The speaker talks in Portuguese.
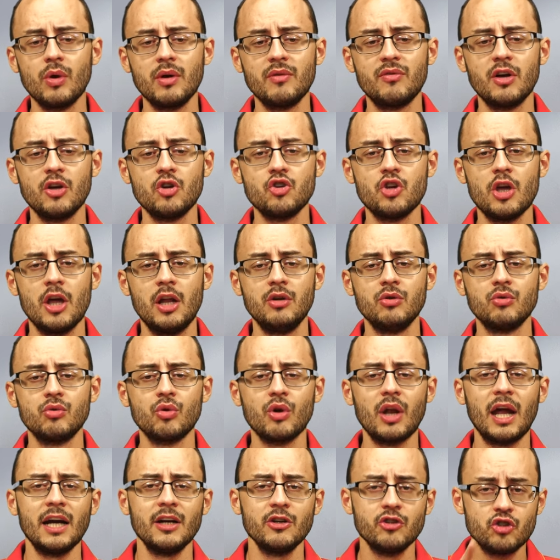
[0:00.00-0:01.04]
o Evangelho no
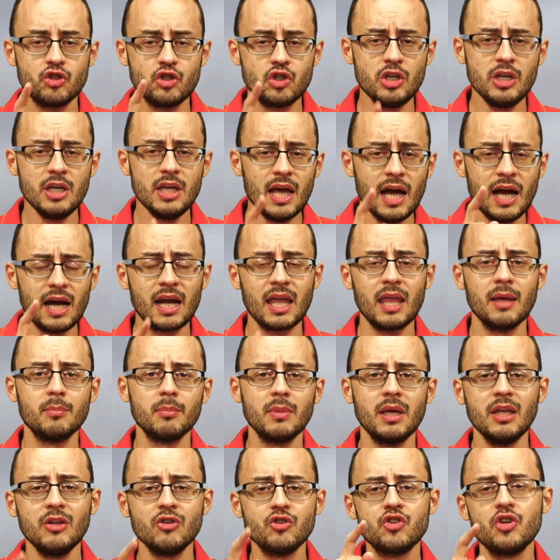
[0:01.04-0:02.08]
Lar
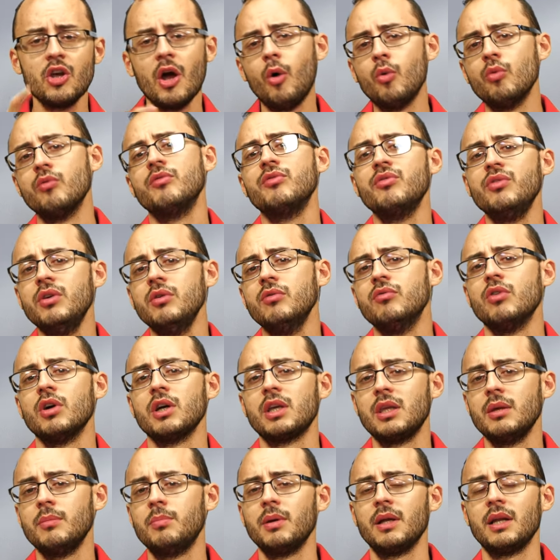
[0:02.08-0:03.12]
diariamente ao vivo
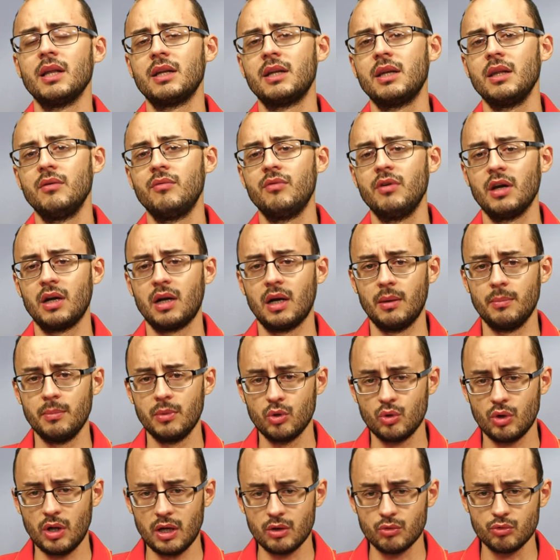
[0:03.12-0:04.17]
aqui pela TV A
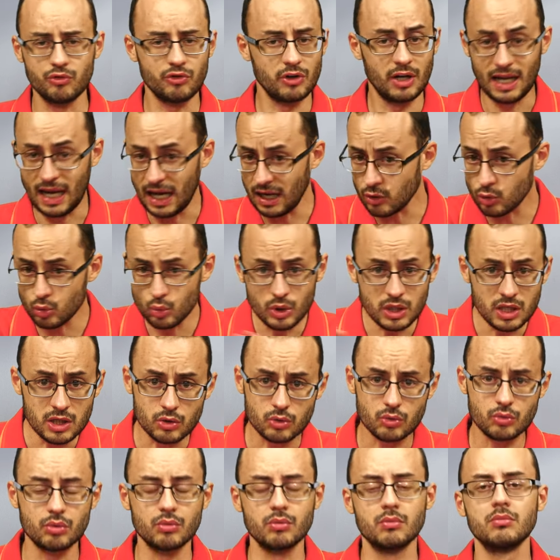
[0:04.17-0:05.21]
Caminho da Luz,
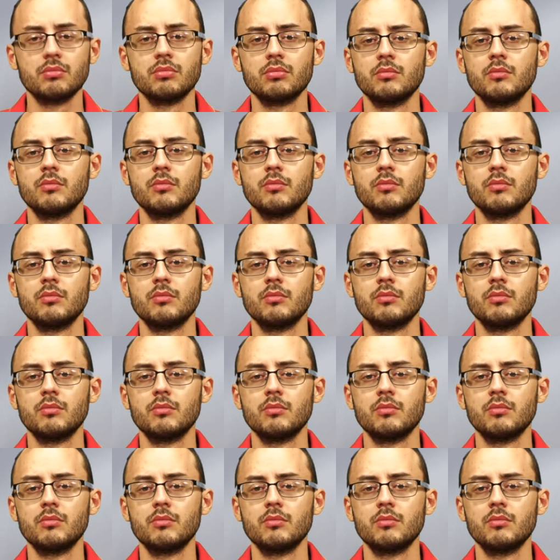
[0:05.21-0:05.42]
gratuito